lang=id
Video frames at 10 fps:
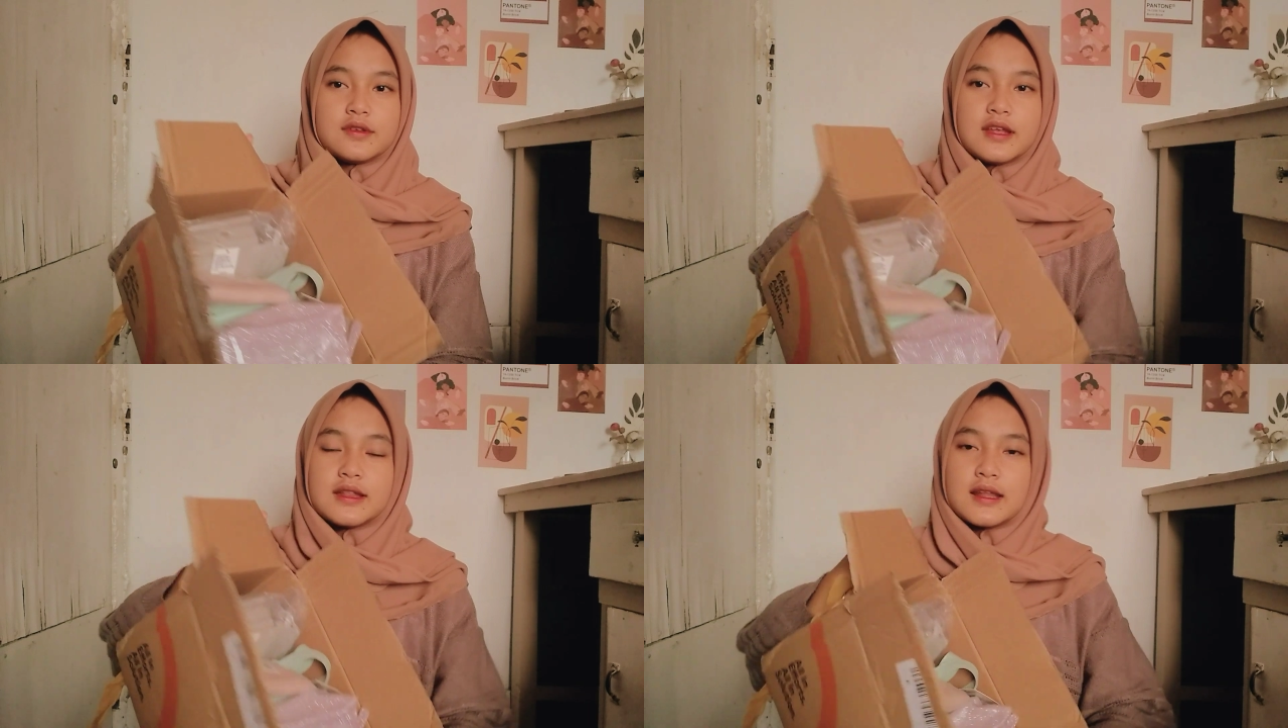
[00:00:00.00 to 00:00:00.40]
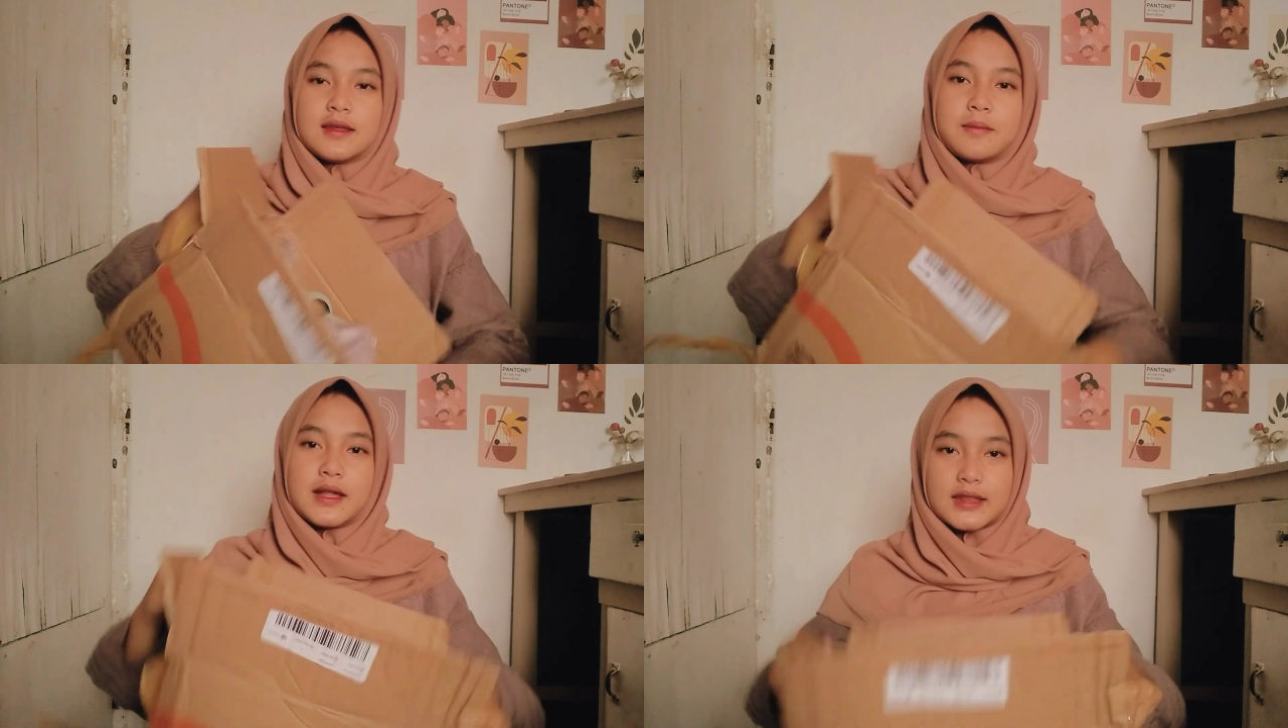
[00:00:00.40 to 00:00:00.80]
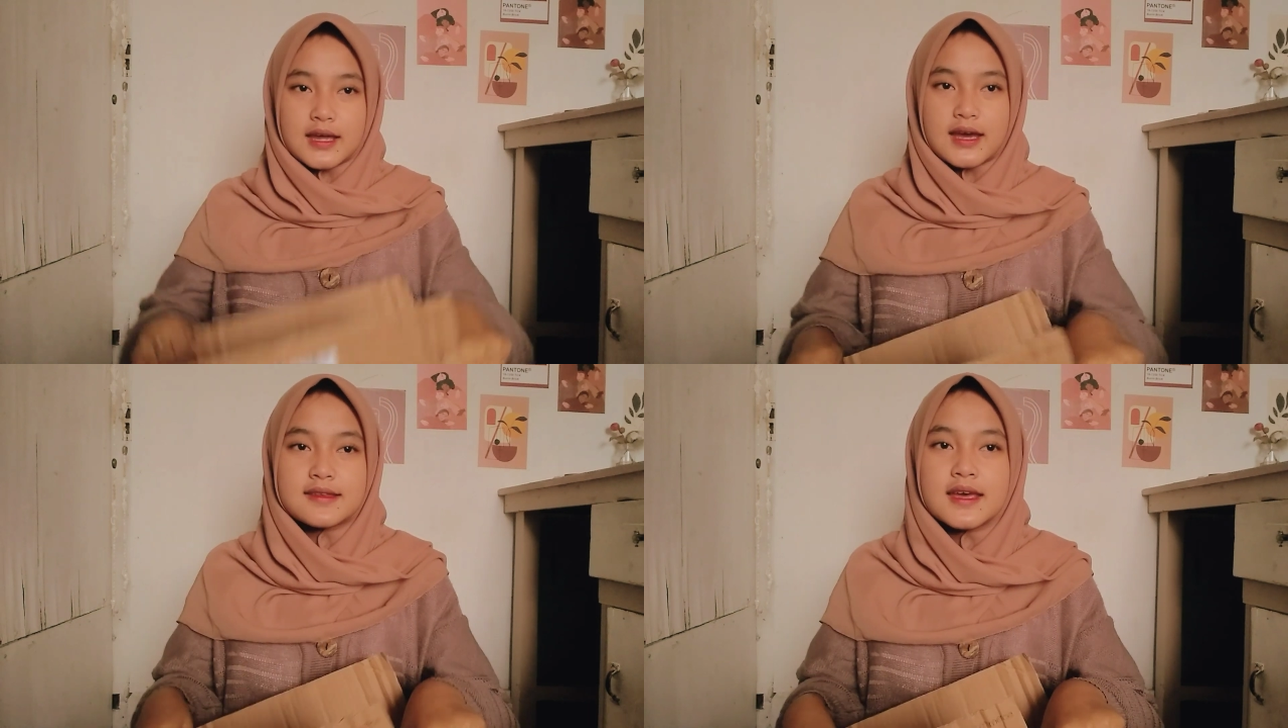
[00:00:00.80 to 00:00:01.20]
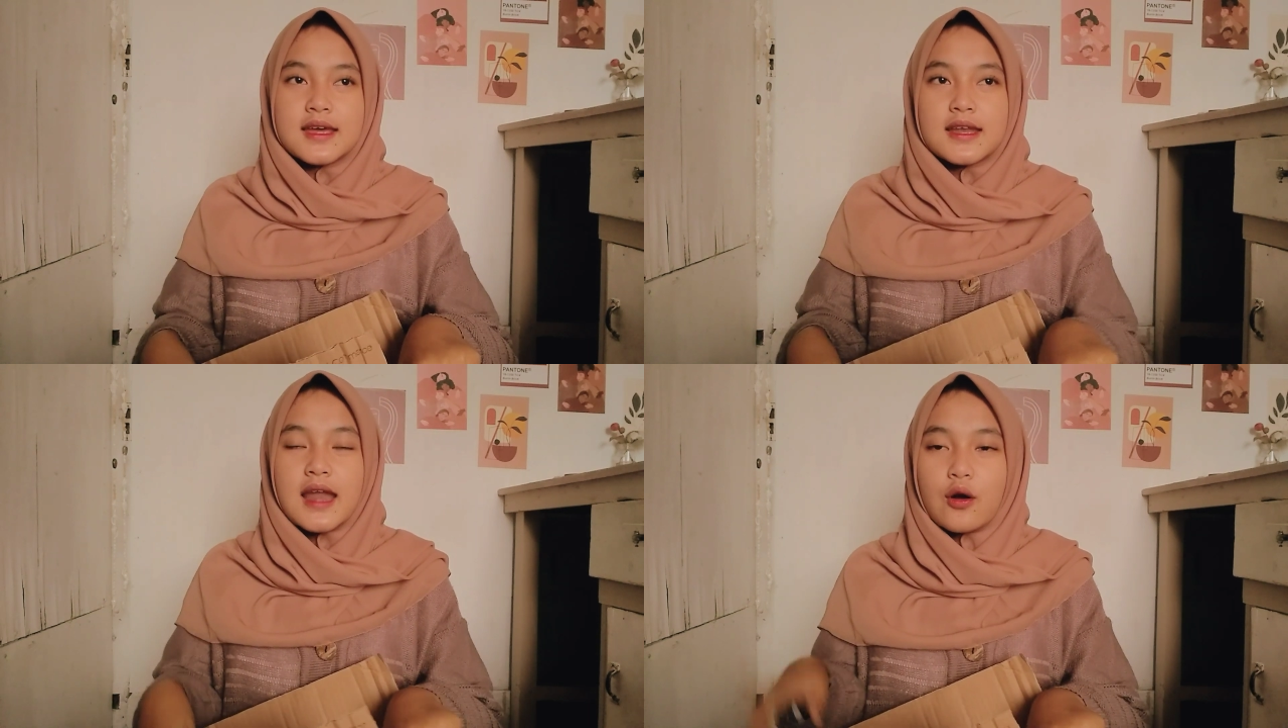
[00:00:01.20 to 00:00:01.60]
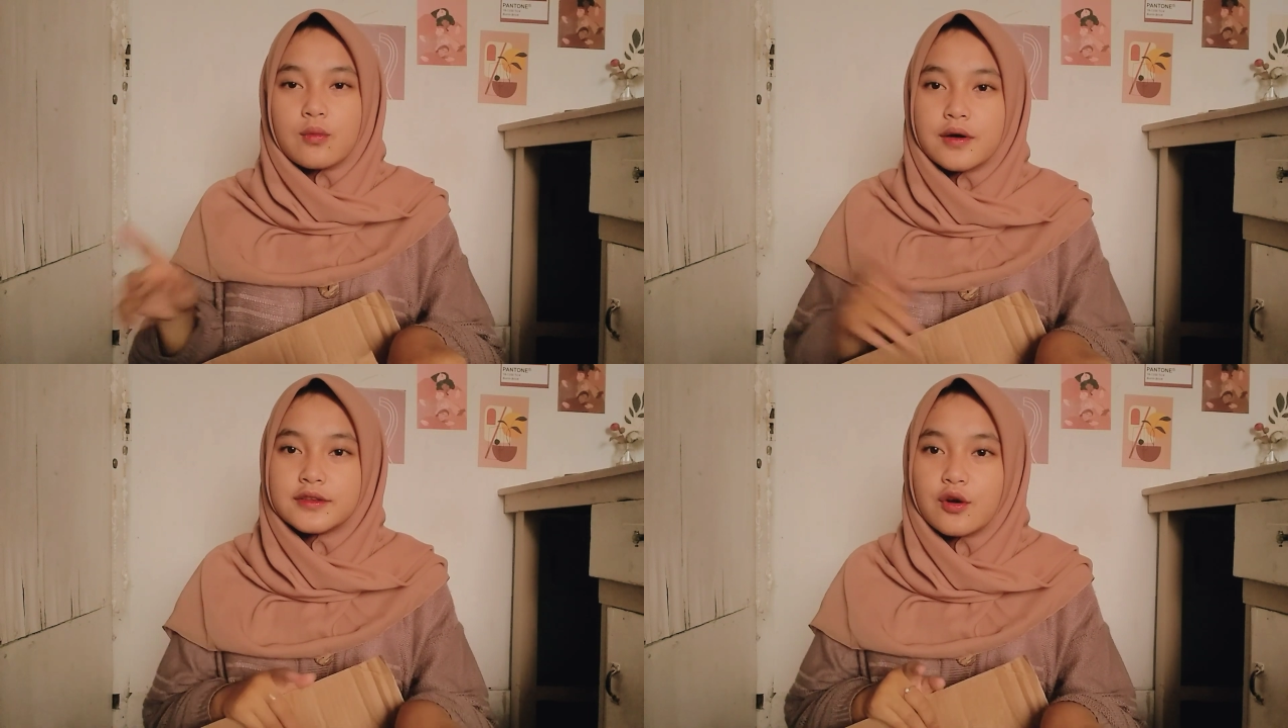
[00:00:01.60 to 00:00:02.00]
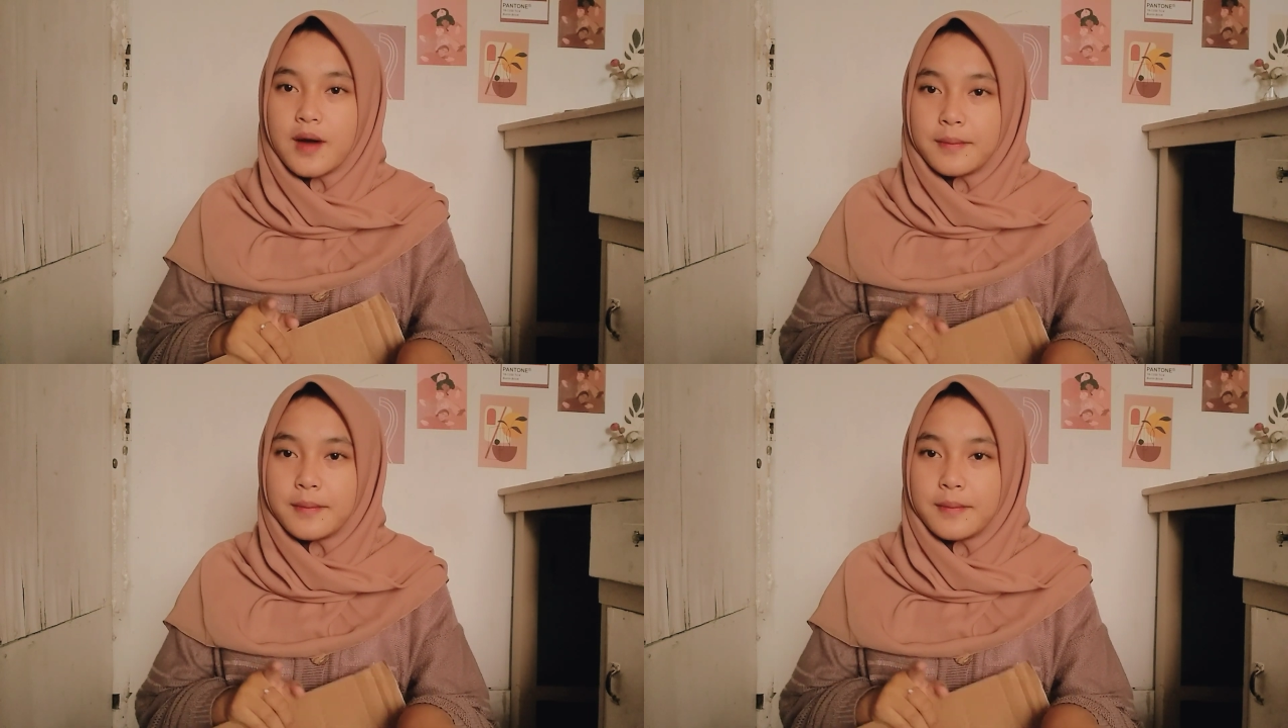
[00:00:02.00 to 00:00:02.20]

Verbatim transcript: sekitar 5 tas dan aku mau nyoba